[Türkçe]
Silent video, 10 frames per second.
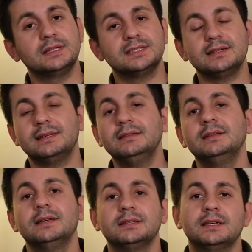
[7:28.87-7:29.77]
Zaten
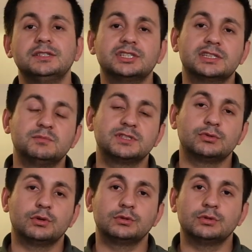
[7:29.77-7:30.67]
tanışıklığımızın
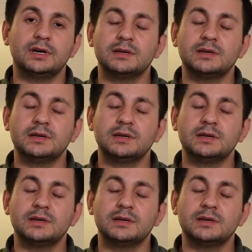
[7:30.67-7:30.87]
olduğu,